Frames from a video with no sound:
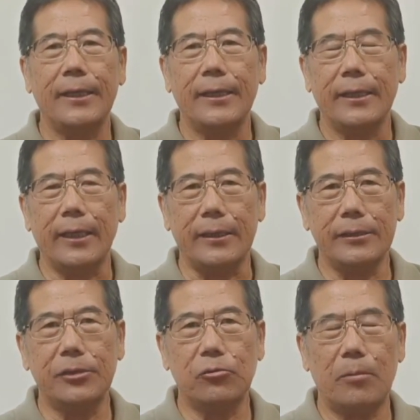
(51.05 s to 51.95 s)
呃，
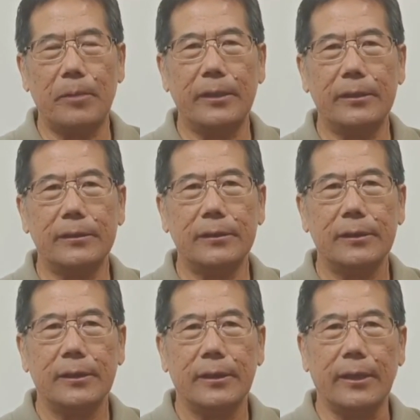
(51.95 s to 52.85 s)
因此我们
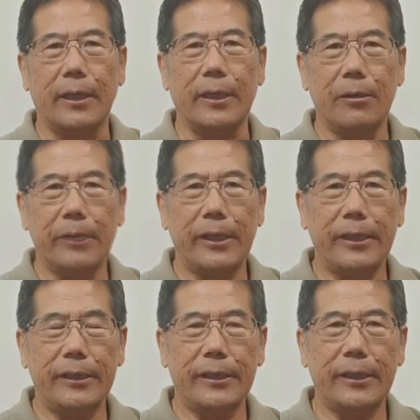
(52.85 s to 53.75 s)
呃认
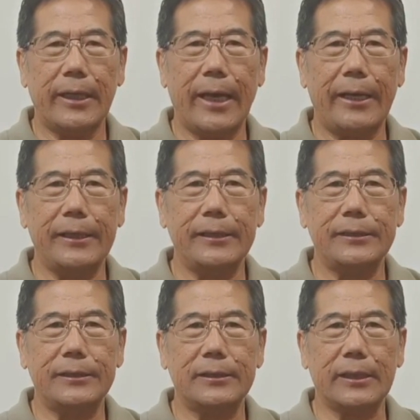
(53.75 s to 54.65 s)
为应该
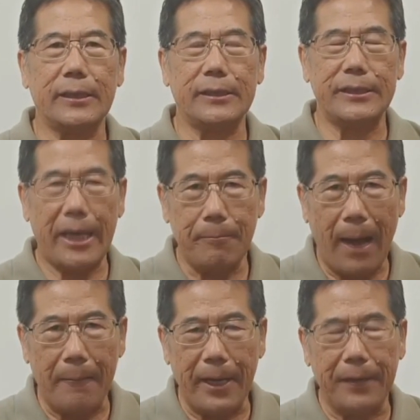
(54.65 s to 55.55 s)
这个加以
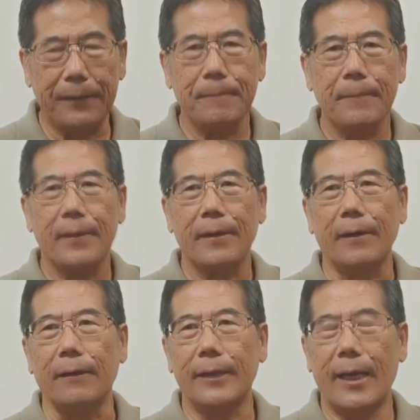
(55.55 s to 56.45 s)
罢免
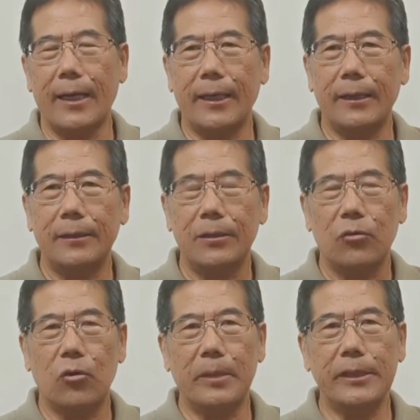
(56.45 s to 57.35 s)
啊。那
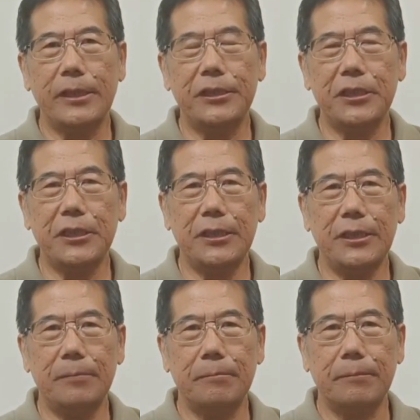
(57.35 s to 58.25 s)
我们依
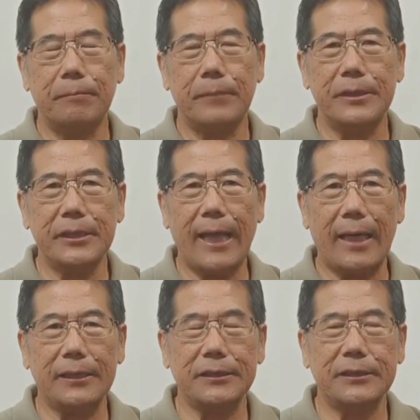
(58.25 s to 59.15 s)
据民进
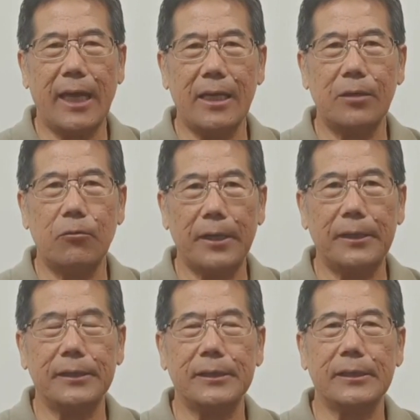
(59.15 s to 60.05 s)
党相
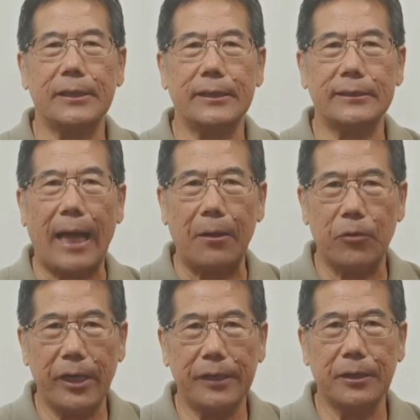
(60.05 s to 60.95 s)
关的这个党
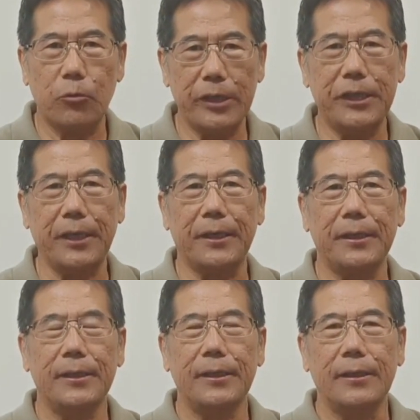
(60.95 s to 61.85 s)
规的规定
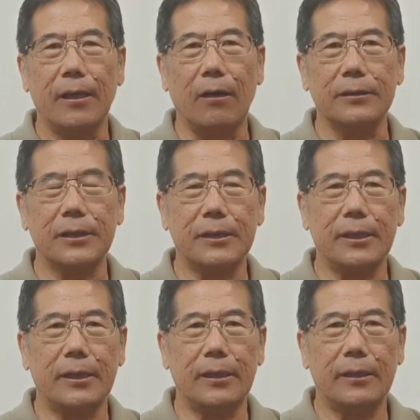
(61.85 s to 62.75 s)
啊，这个。